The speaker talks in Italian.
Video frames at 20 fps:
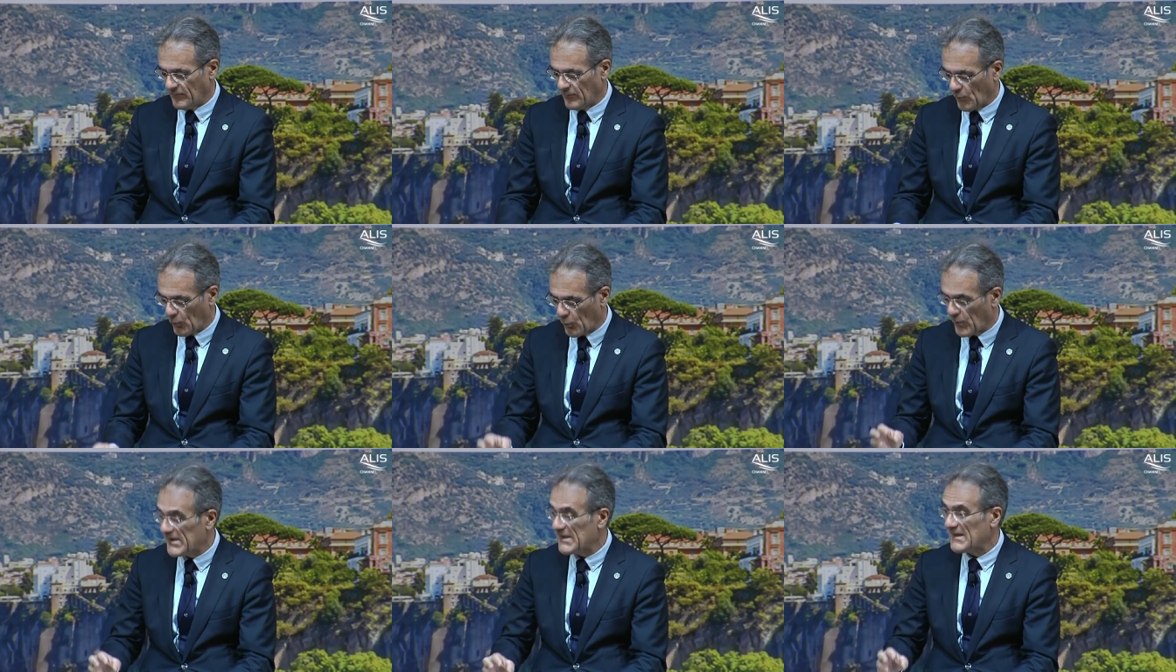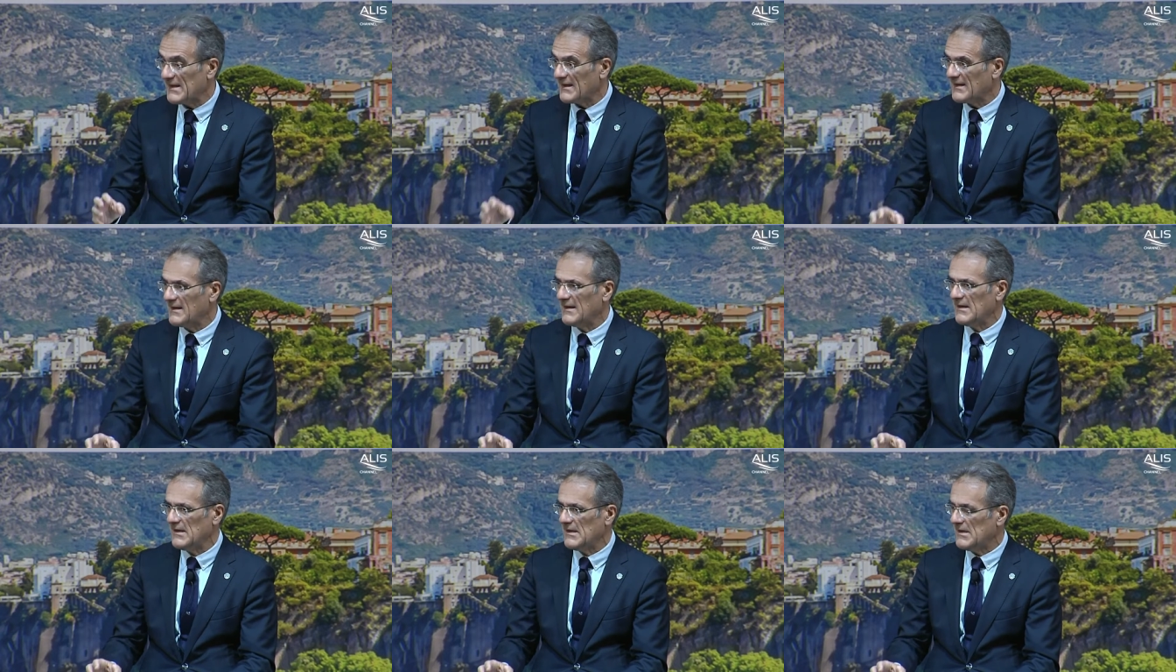questa
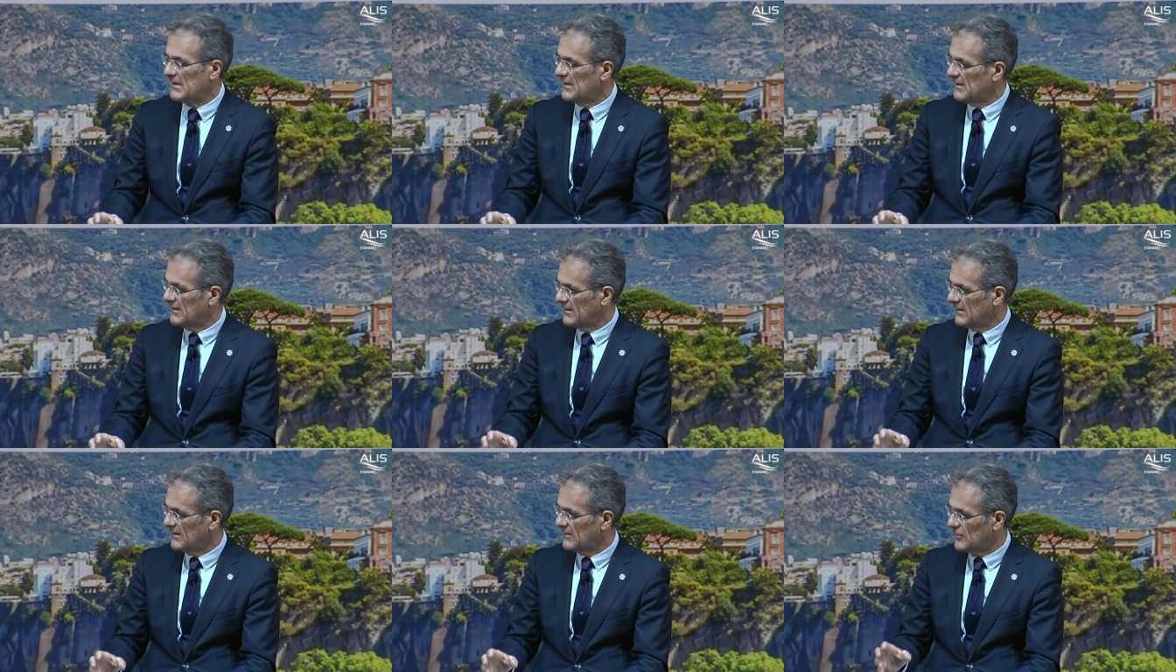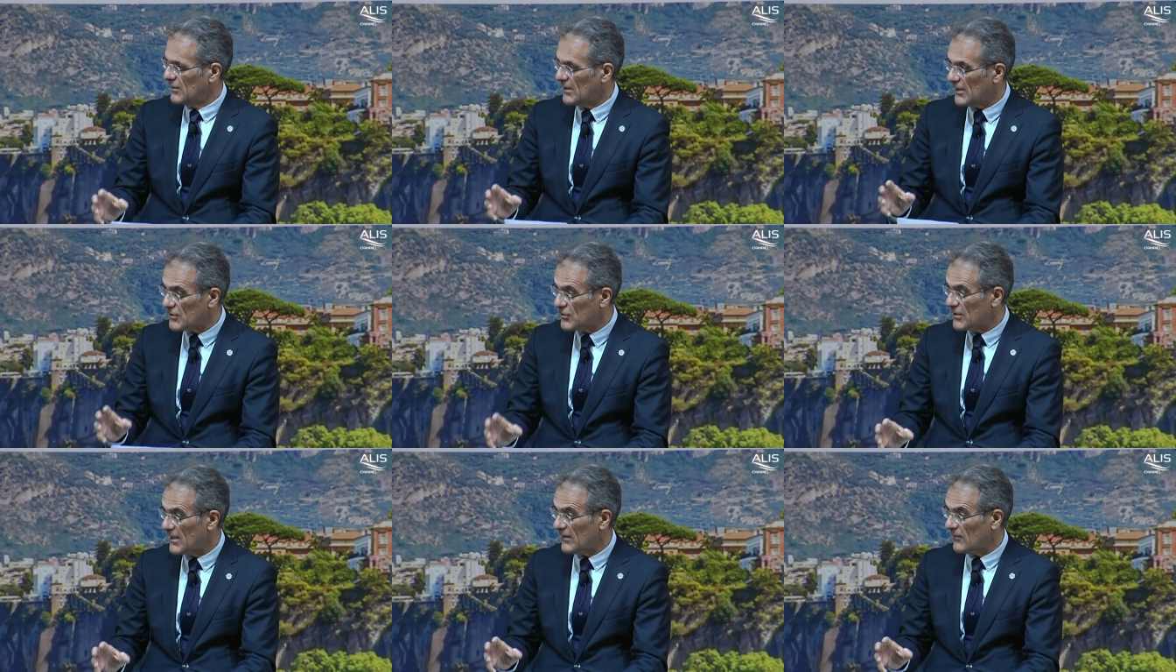crisi ci
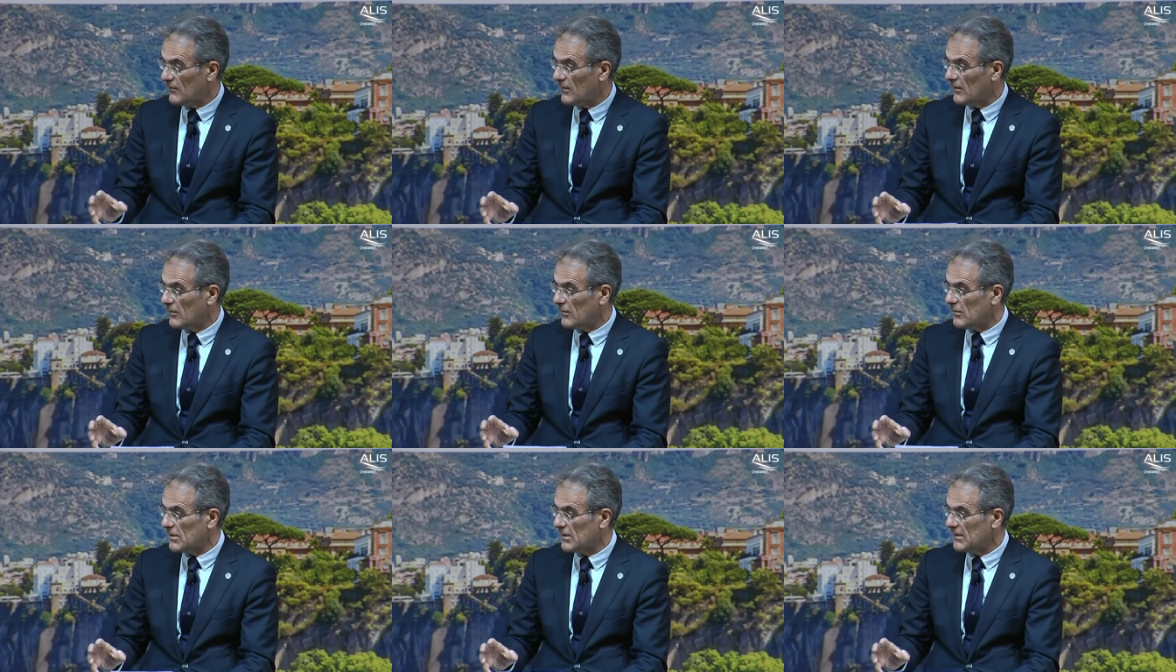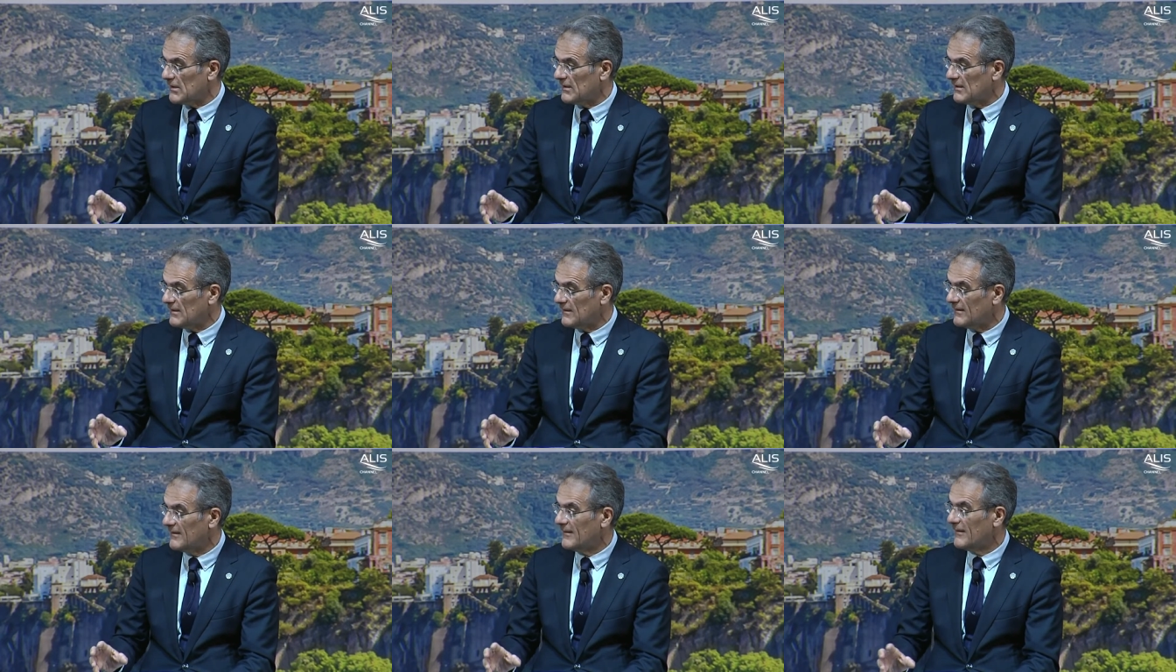lascerà qualcosa di
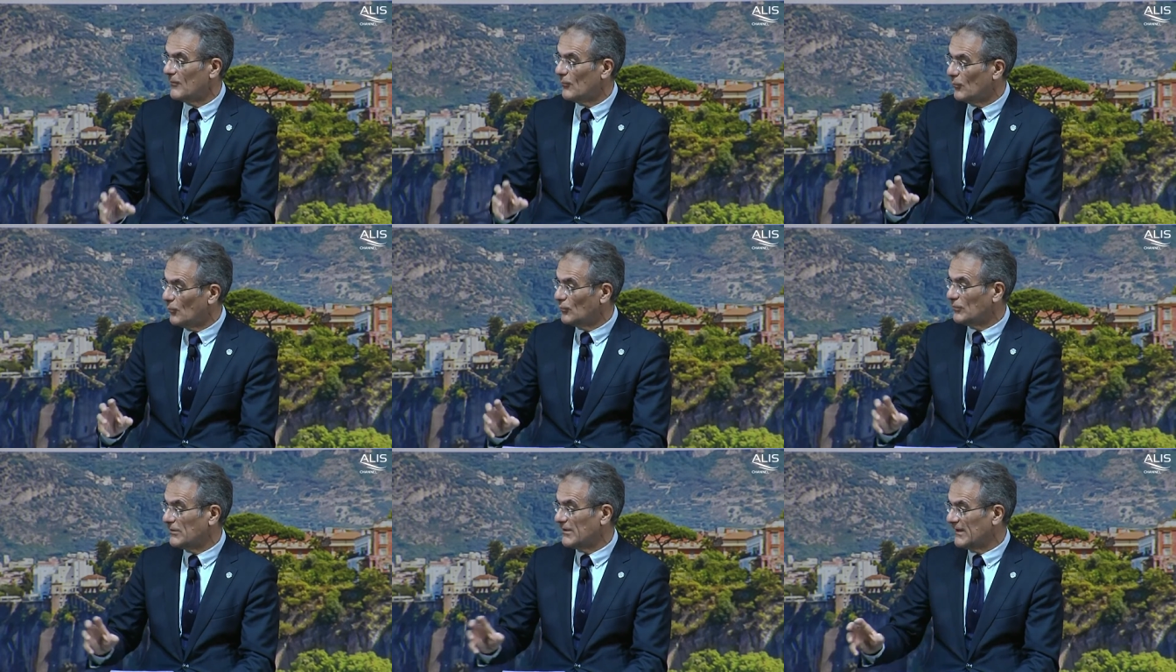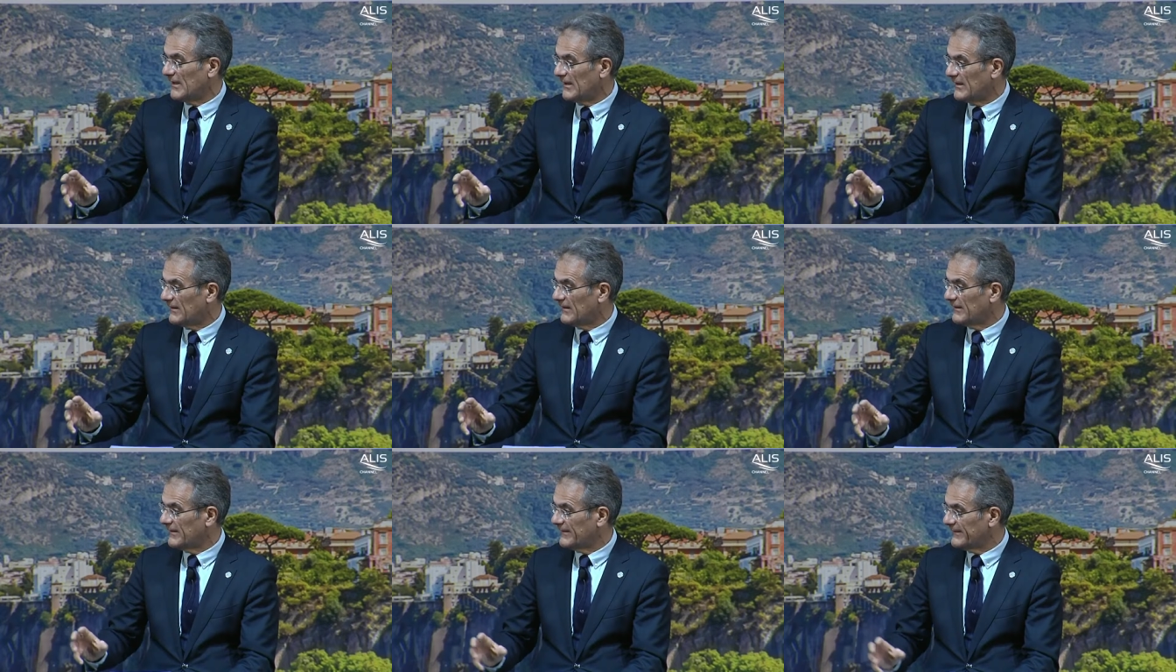utile
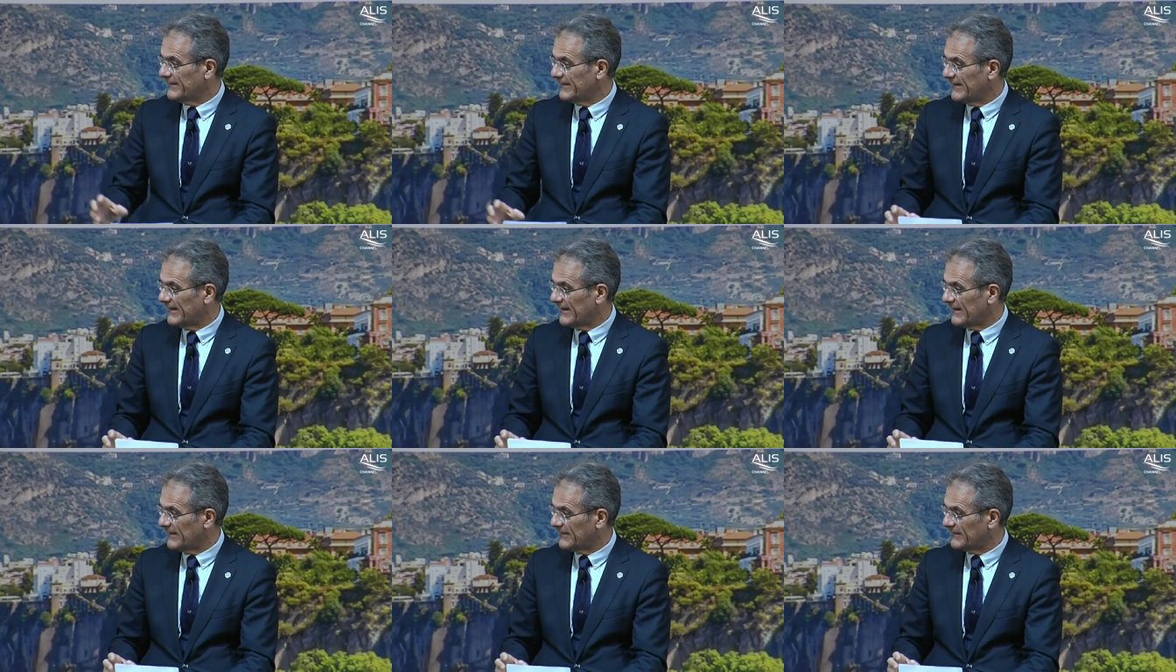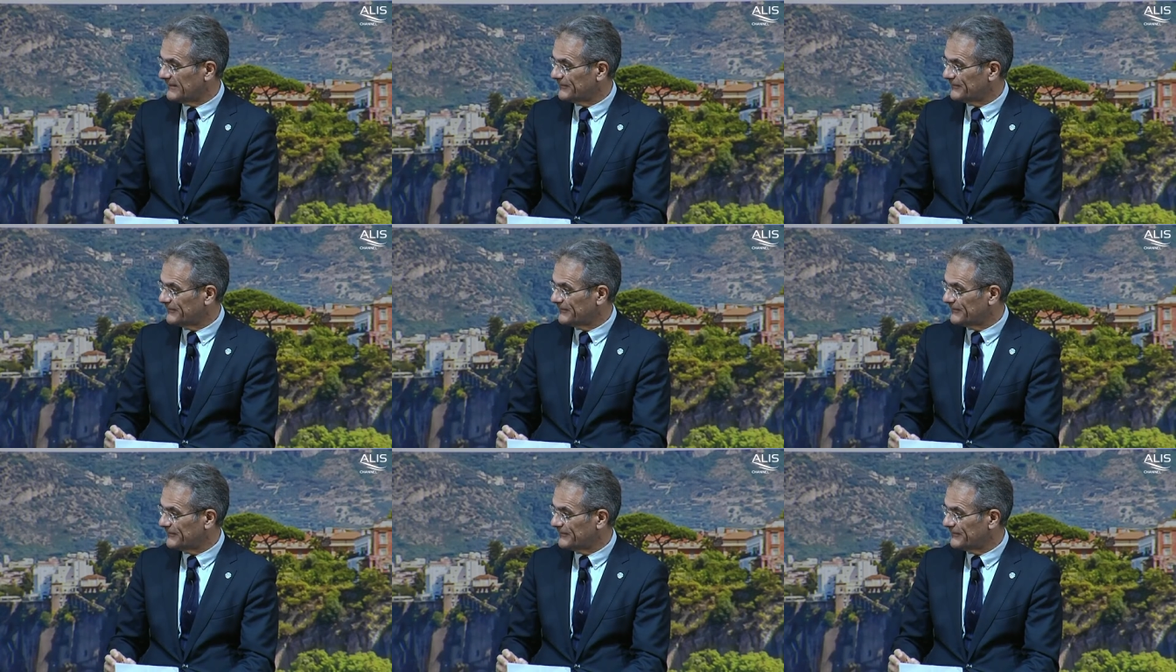nella